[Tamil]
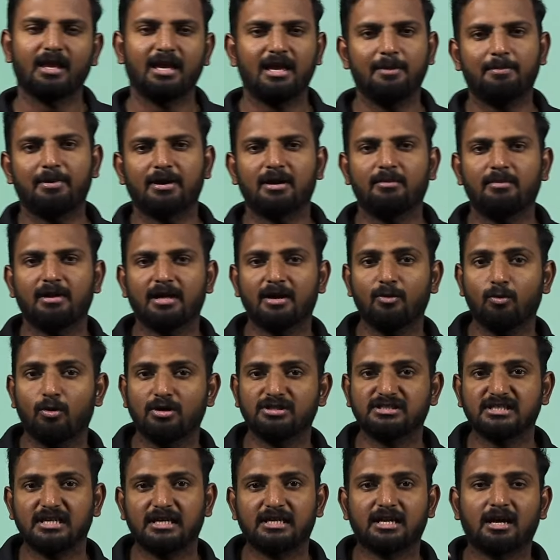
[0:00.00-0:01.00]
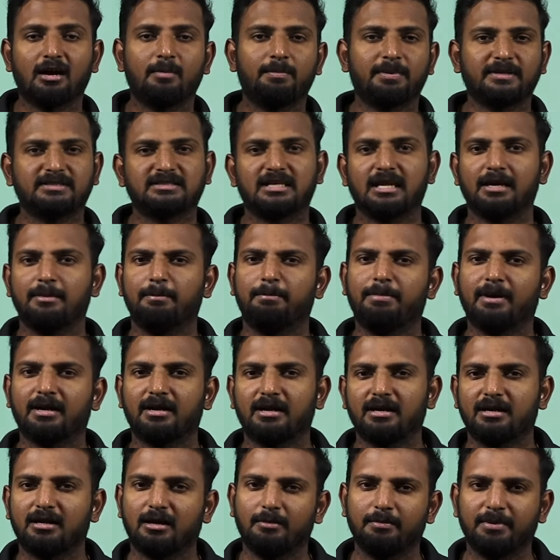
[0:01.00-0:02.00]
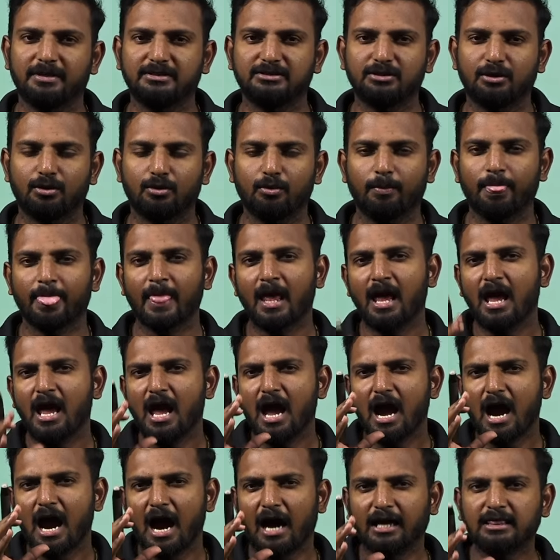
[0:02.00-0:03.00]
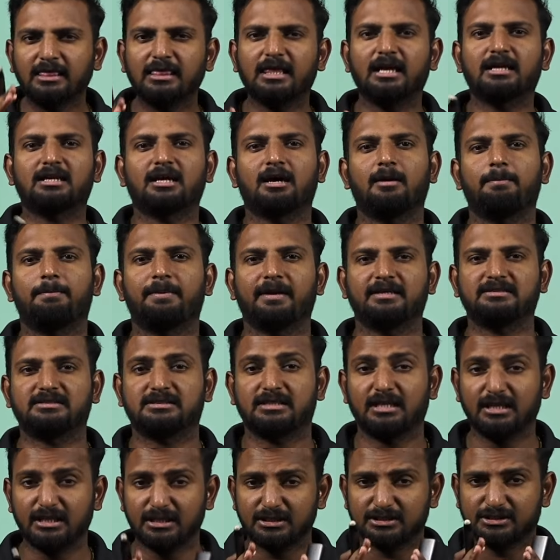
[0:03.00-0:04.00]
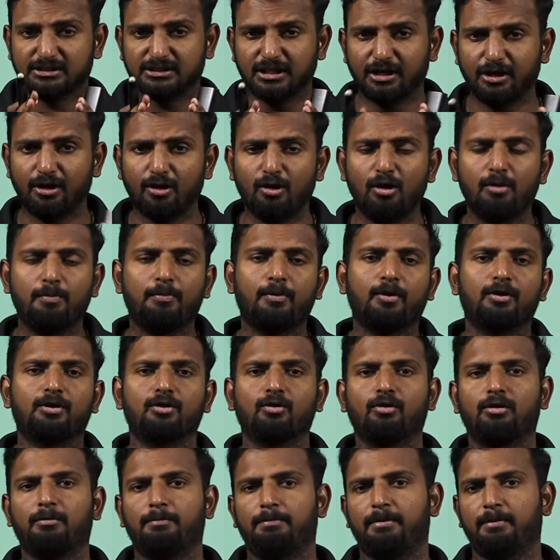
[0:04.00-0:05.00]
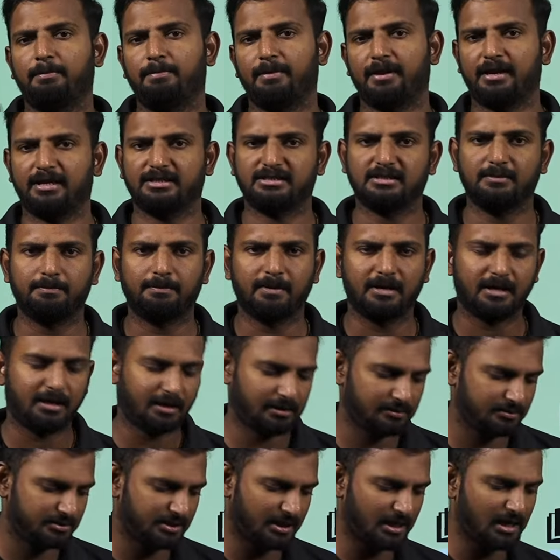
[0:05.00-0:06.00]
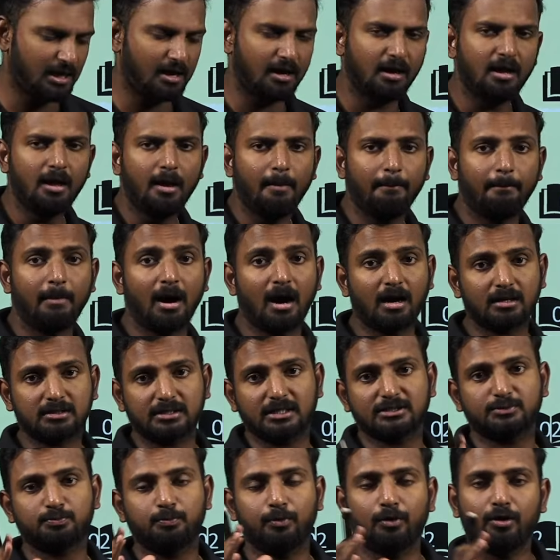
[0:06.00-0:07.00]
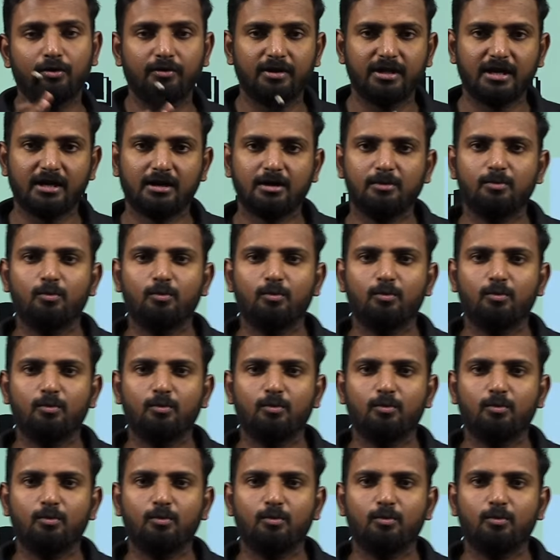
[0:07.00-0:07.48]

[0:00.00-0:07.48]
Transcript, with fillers: இப்போ நம்மளுக்கு ஒரு சில டாபிக்ஸ்லாம் இம்பார்ட்டன்ட் டாபிக்ஸ் இருக்கும் அந்த டாபிக்ஸ்க்கு ஷெடியூல் போட்டு ஒரு ப்ரிப்பரேஷன் பண்ணுறேன் சரிங்களா மார்க் டெஸ்ட் போடுவதற்கு